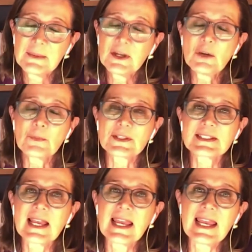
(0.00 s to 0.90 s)
Bueno,
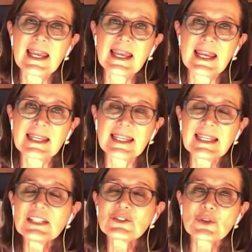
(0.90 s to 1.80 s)
pues, eh,
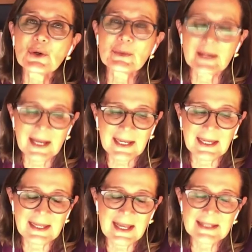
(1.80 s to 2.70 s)
¿quiénes son
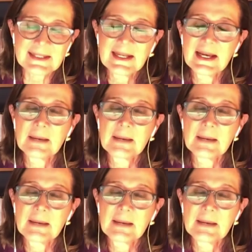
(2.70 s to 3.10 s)
aquellas